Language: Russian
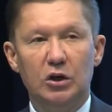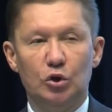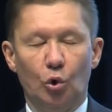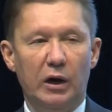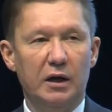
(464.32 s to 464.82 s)

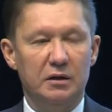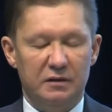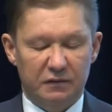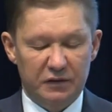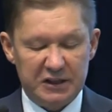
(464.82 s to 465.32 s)
Доля
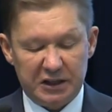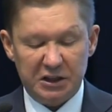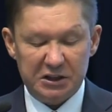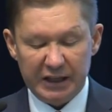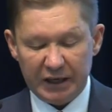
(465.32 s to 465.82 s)

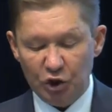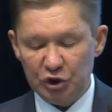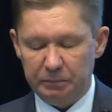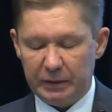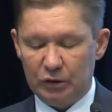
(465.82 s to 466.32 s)

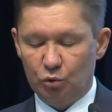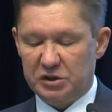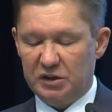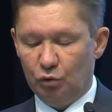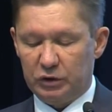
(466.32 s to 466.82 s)
высокотехнологичной
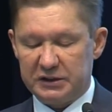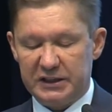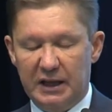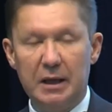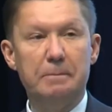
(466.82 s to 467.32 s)
продукции в
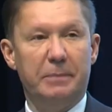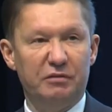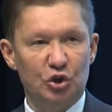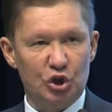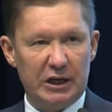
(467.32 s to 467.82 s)
отрасли
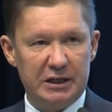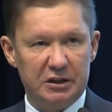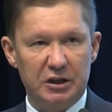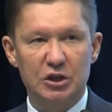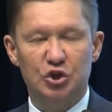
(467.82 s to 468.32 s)
превышает
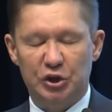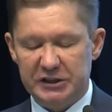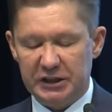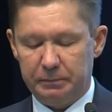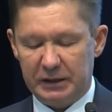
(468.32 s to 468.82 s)

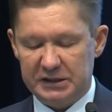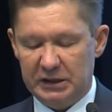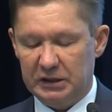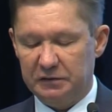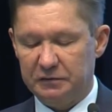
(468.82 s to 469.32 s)

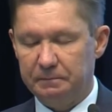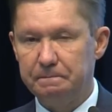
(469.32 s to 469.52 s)
60%.